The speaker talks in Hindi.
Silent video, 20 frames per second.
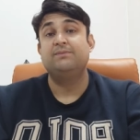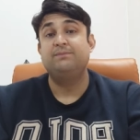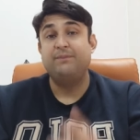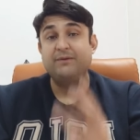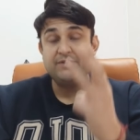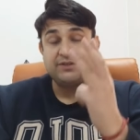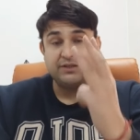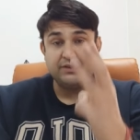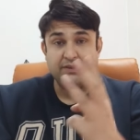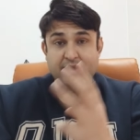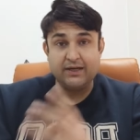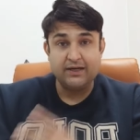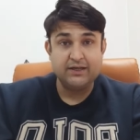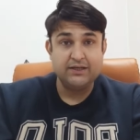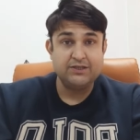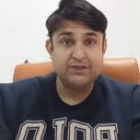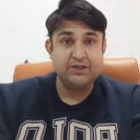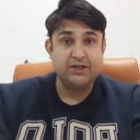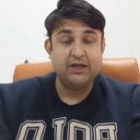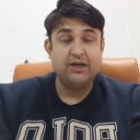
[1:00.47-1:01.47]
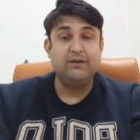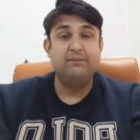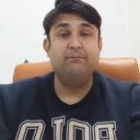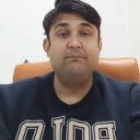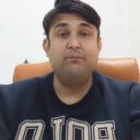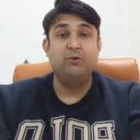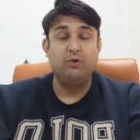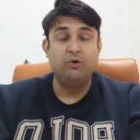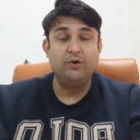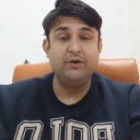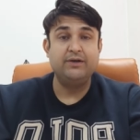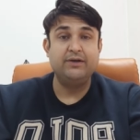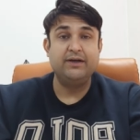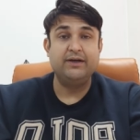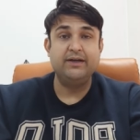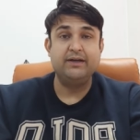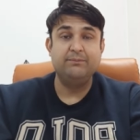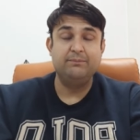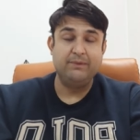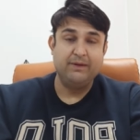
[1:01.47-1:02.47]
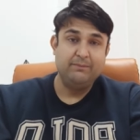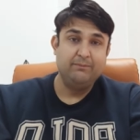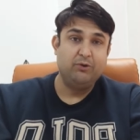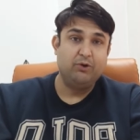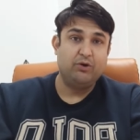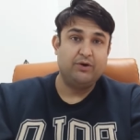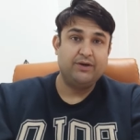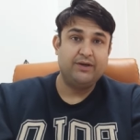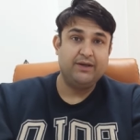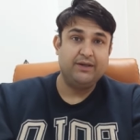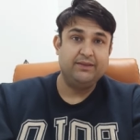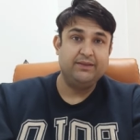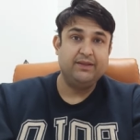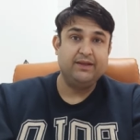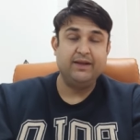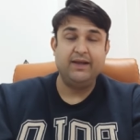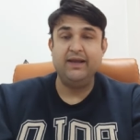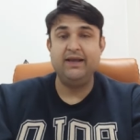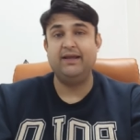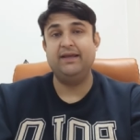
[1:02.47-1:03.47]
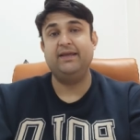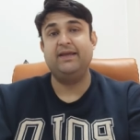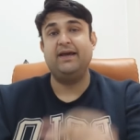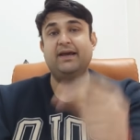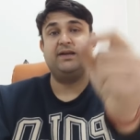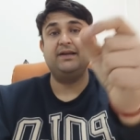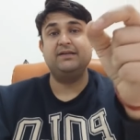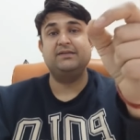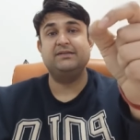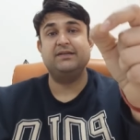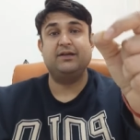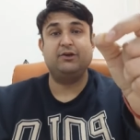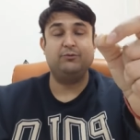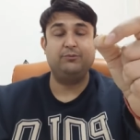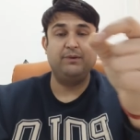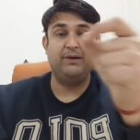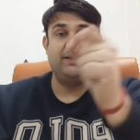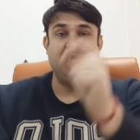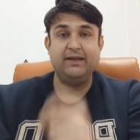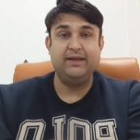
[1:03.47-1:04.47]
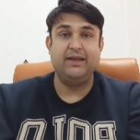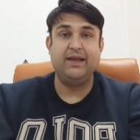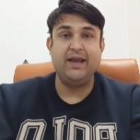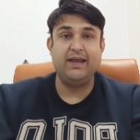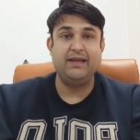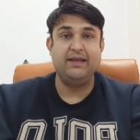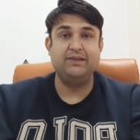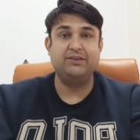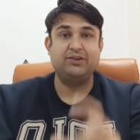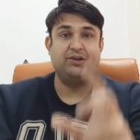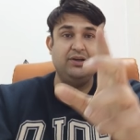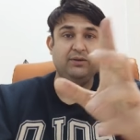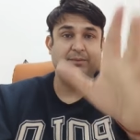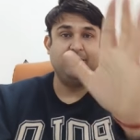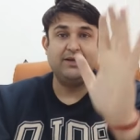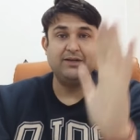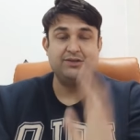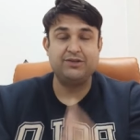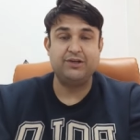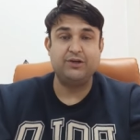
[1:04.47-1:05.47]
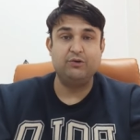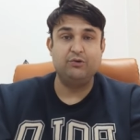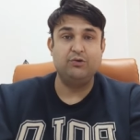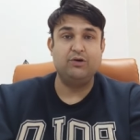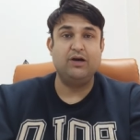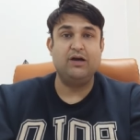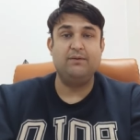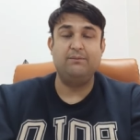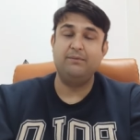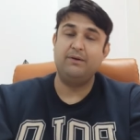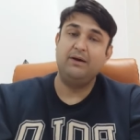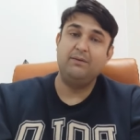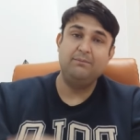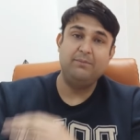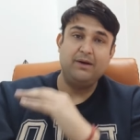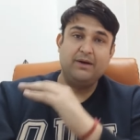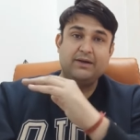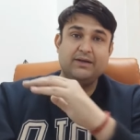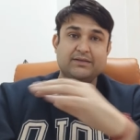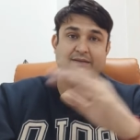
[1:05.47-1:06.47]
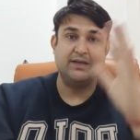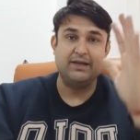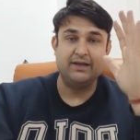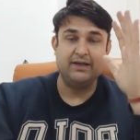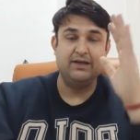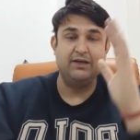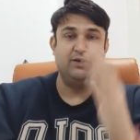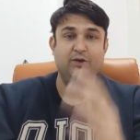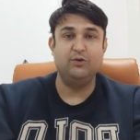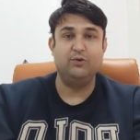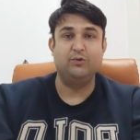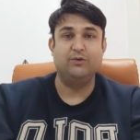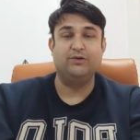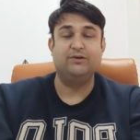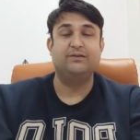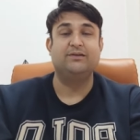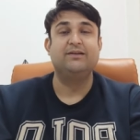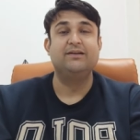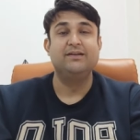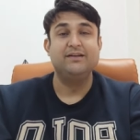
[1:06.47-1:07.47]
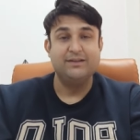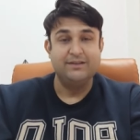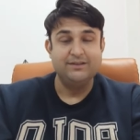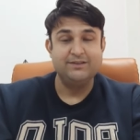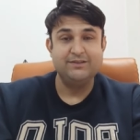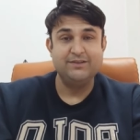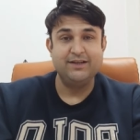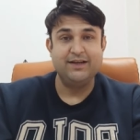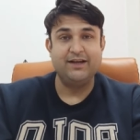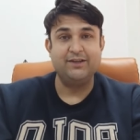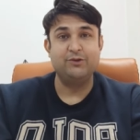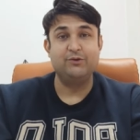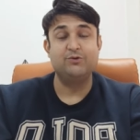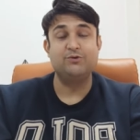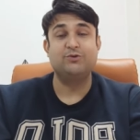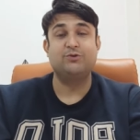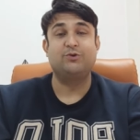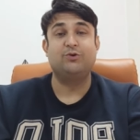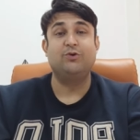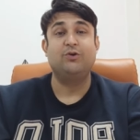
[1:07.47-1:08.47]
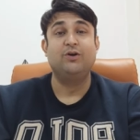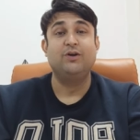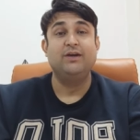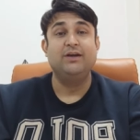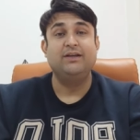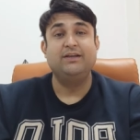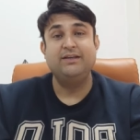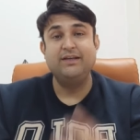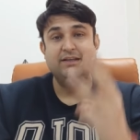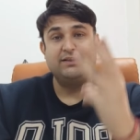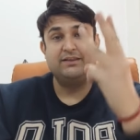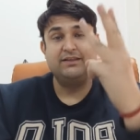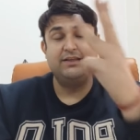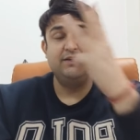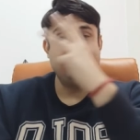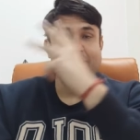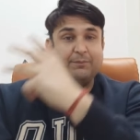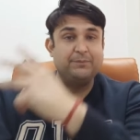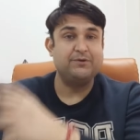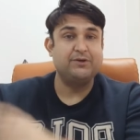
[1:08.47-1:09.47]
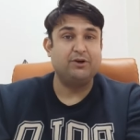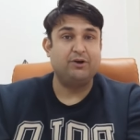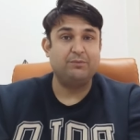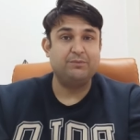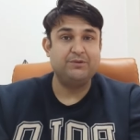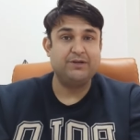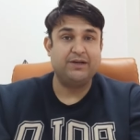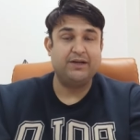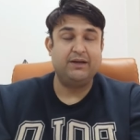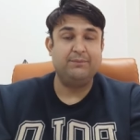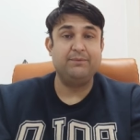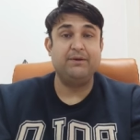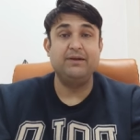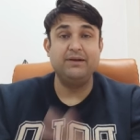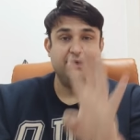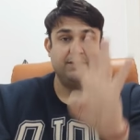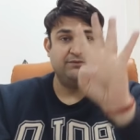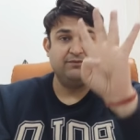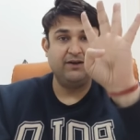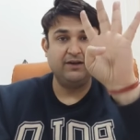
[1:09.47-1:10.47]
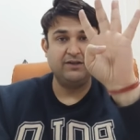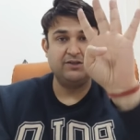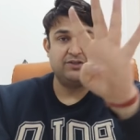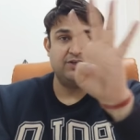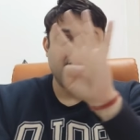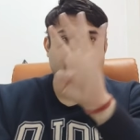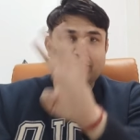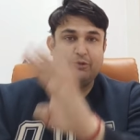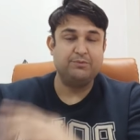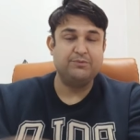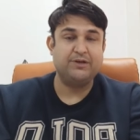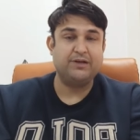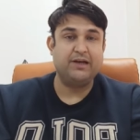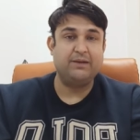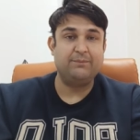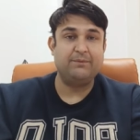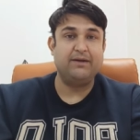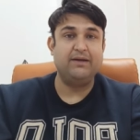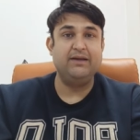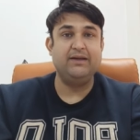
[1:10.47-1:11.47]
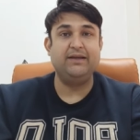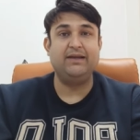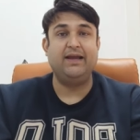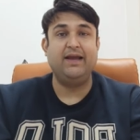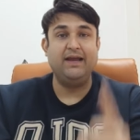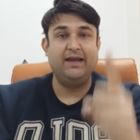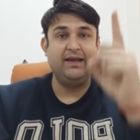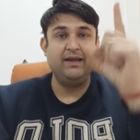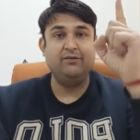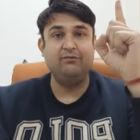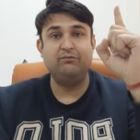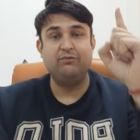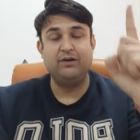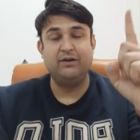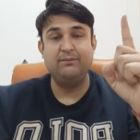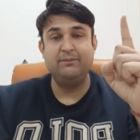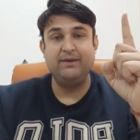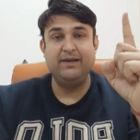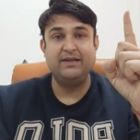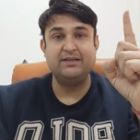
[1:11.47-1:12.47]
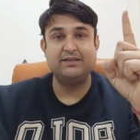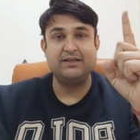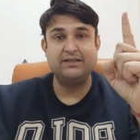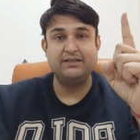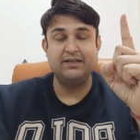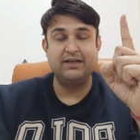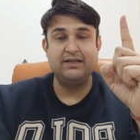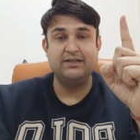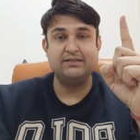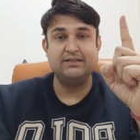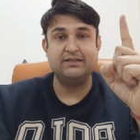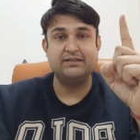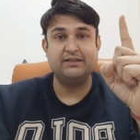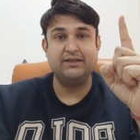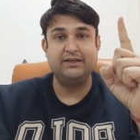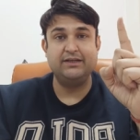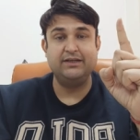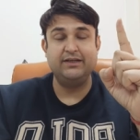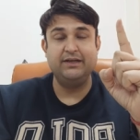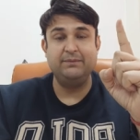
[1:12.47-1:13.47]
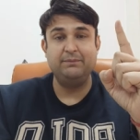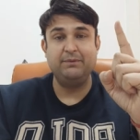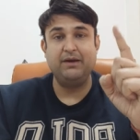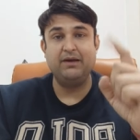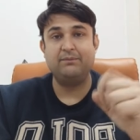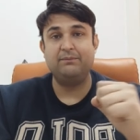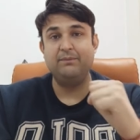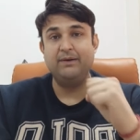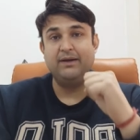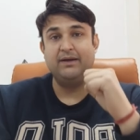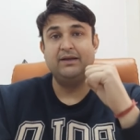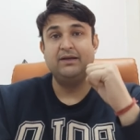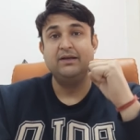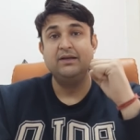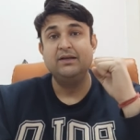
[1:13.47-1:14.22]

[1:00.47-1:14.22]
पिचहत्तर गज का मोहन गार्डन पी ब्लॉक के अंदर है ग्यारह हजार रुपए लेके आइए थ्री बी एच के होगा आपका बाकी सारा लोन जी हाँ दोस्तों ये तीन ऑप्शन ऑप्शन आप इनफैक्ट चार ऑप्शन आपके लेके आए हैं वन बी एच के चालीस गज का नन्हे पार्क में